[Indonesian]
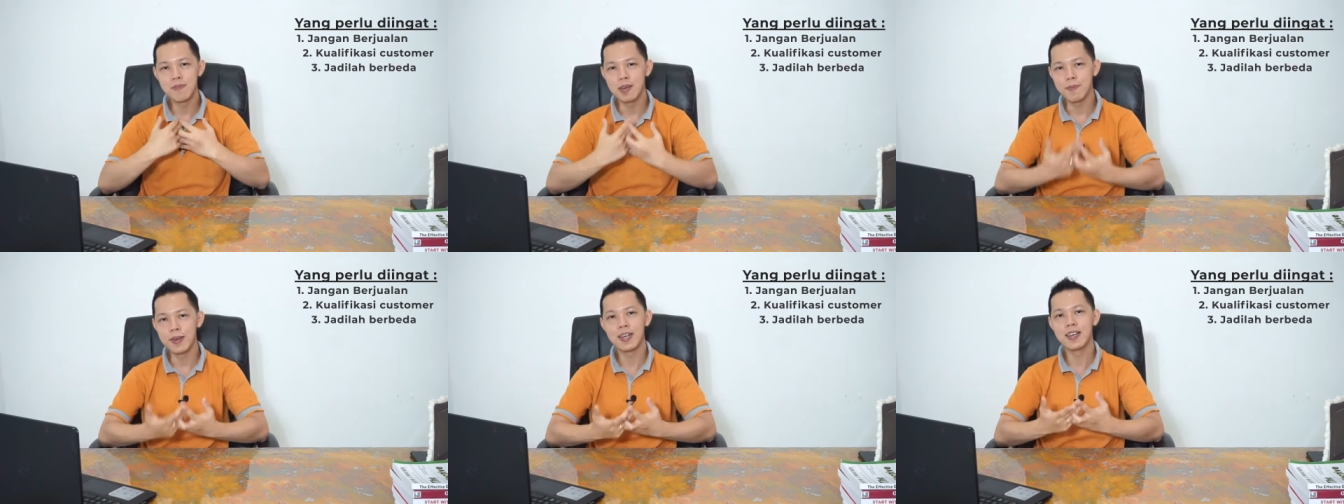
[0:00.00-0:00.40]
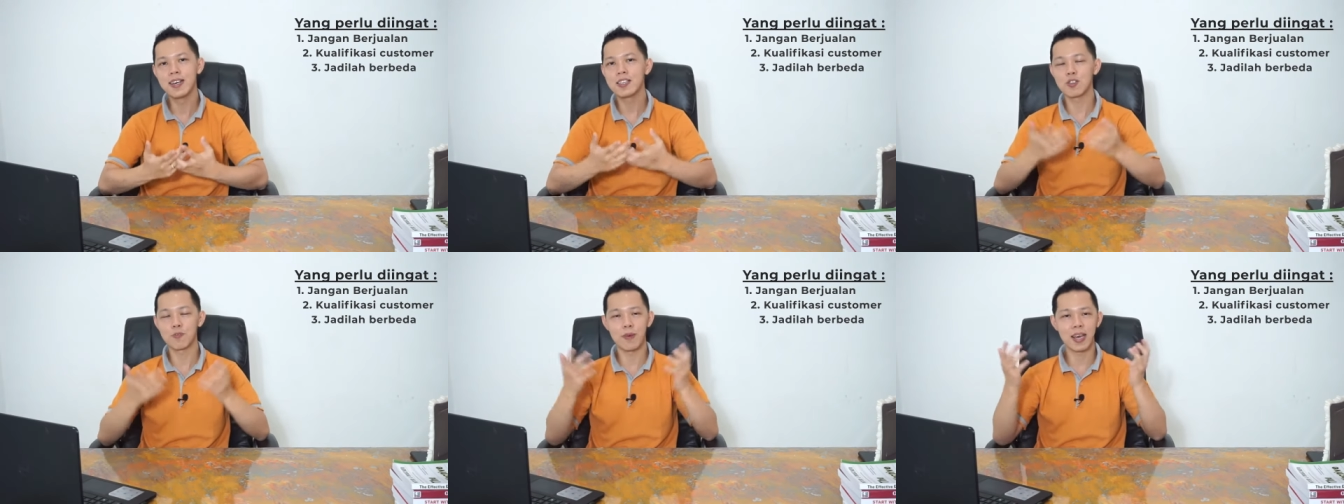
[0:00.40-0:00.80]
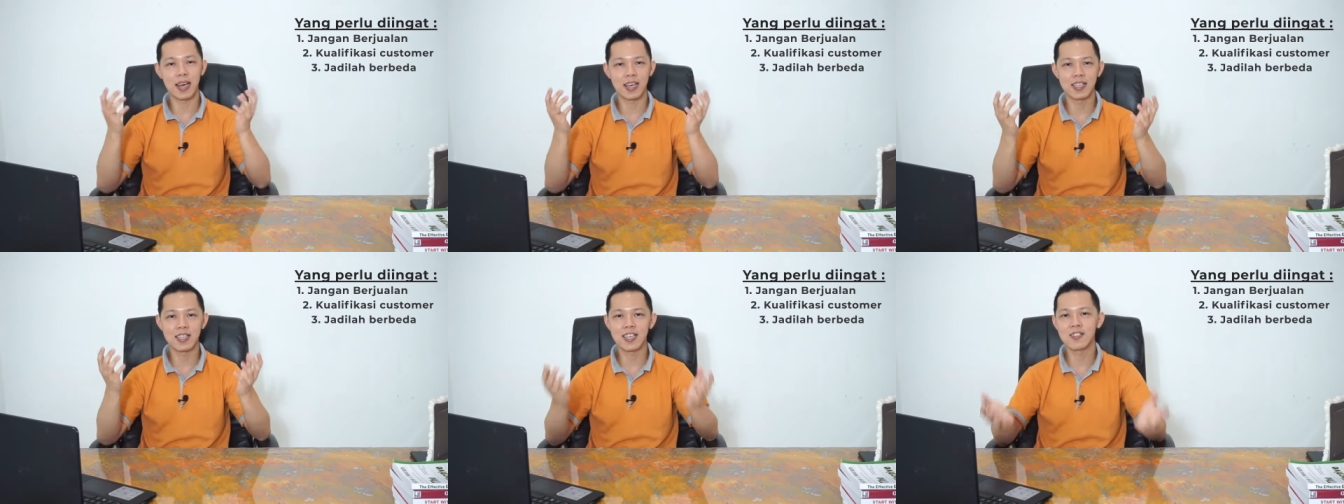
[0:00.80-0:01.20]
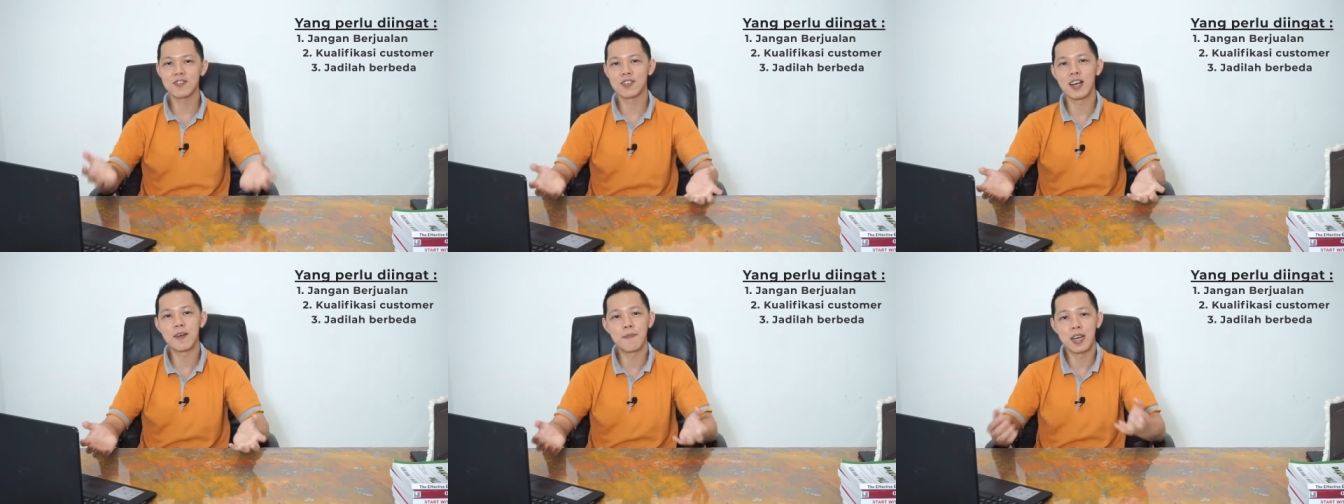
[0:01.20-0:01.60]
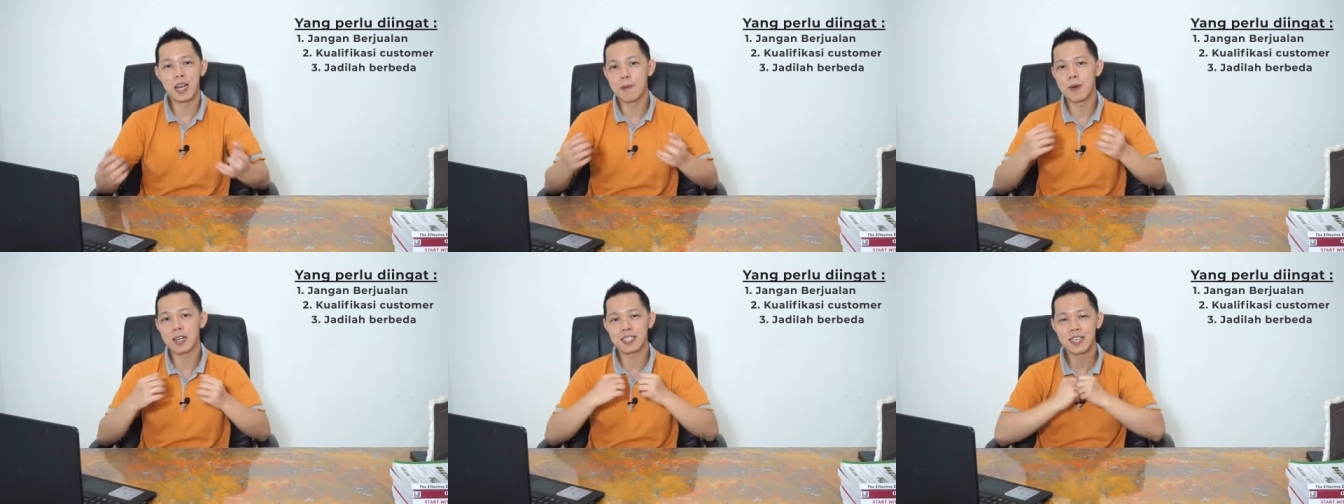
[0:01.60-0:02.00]
berbeda supaya kita juga
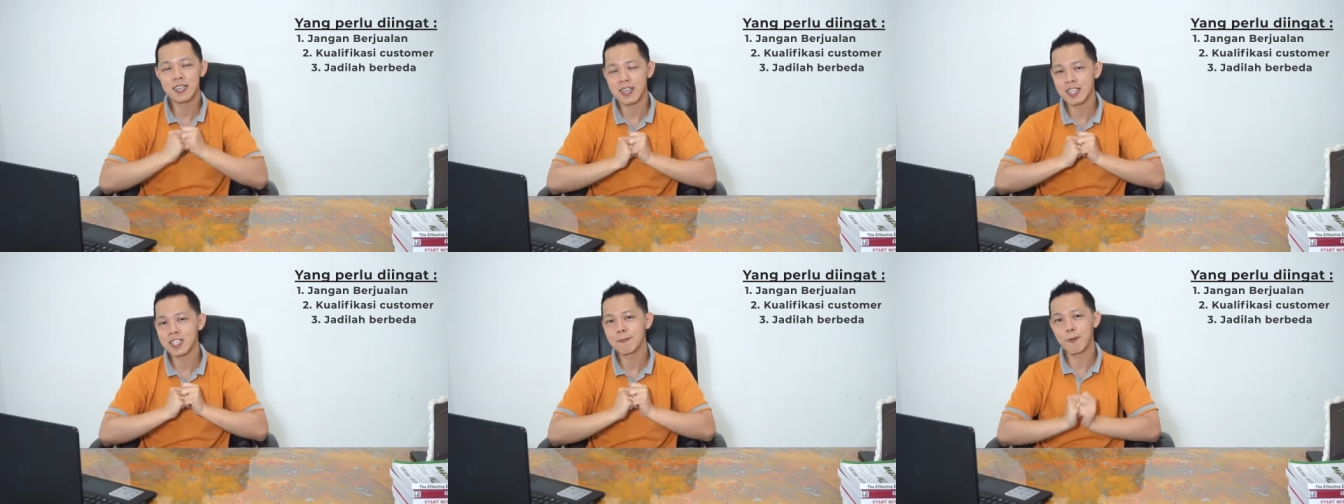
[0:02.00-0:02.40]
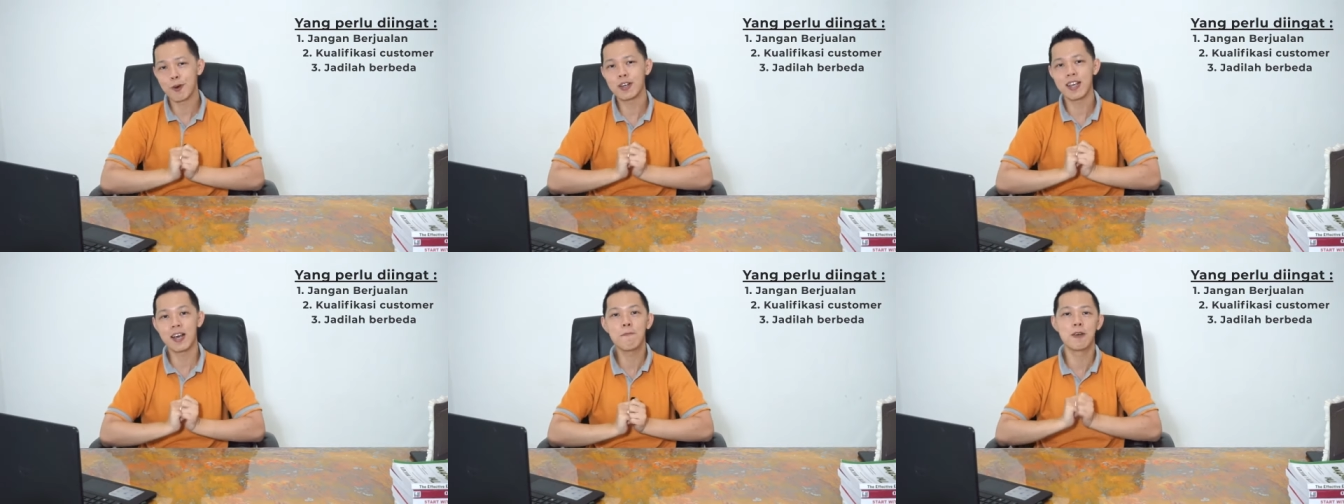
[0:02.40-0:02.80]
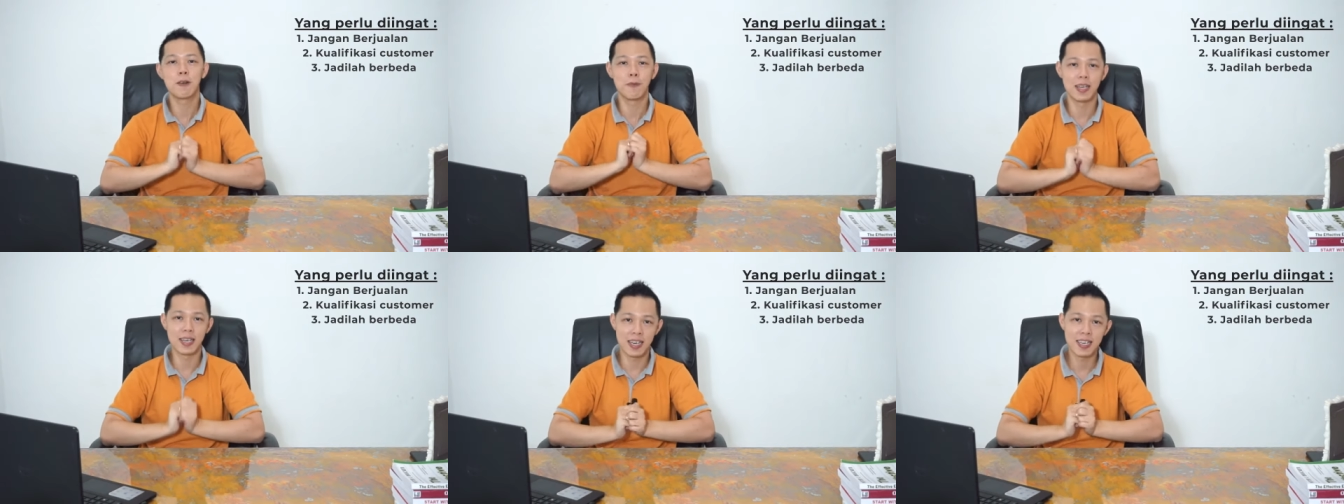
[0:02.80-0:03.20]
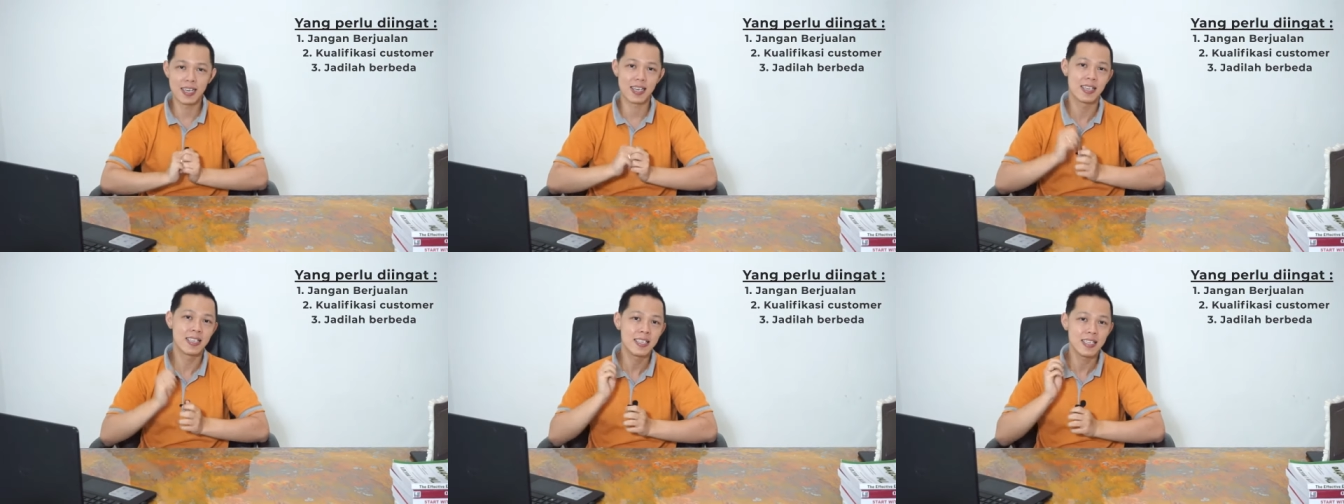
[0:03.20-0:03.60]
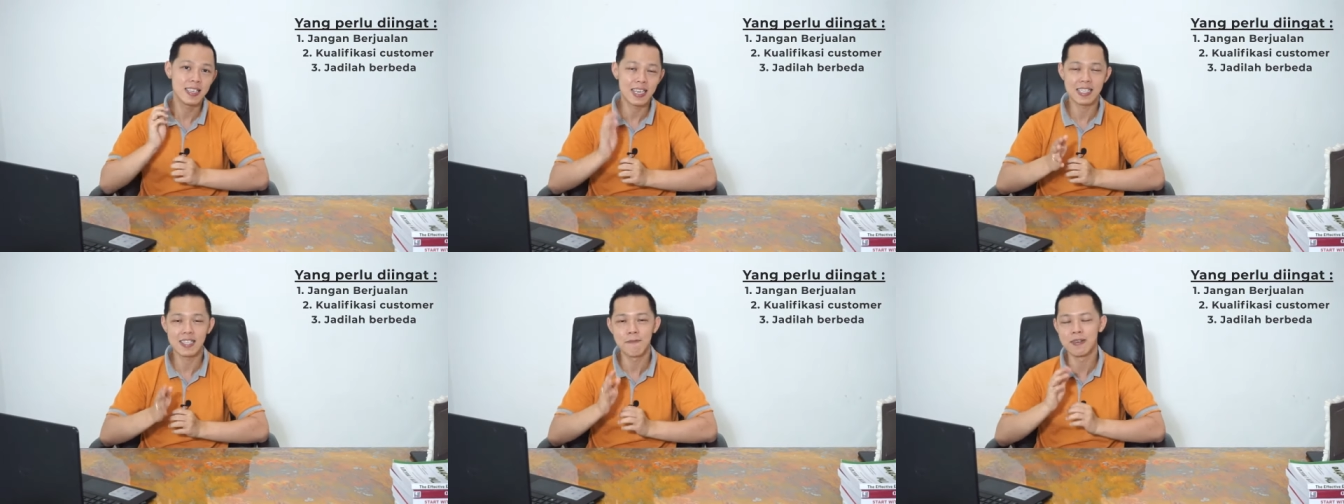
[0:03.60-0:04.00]
mendapatkan respon yang berbeda
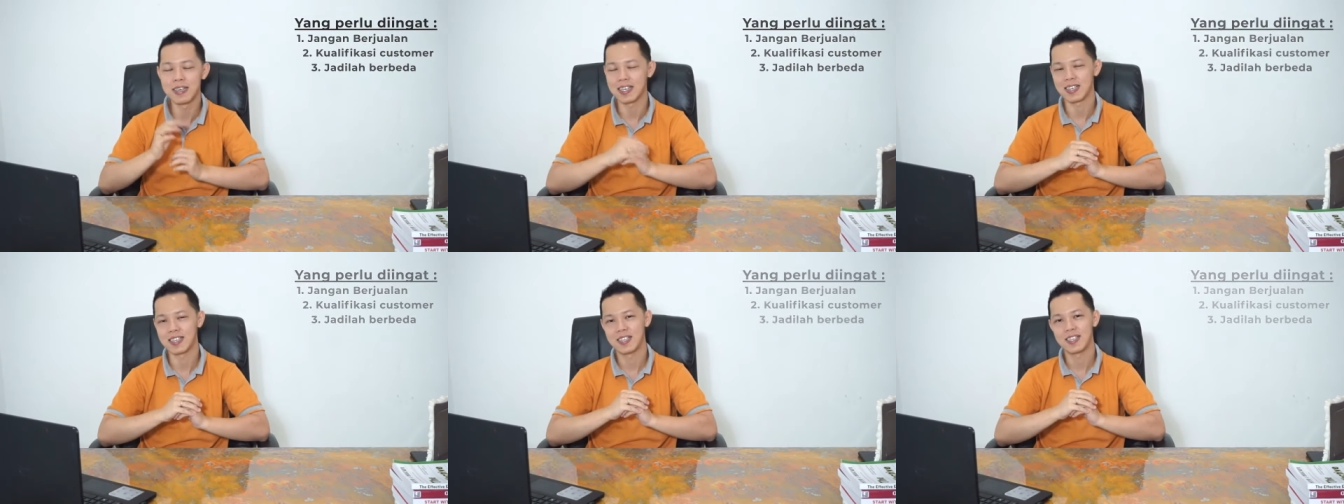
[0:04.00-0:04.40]
dari customer.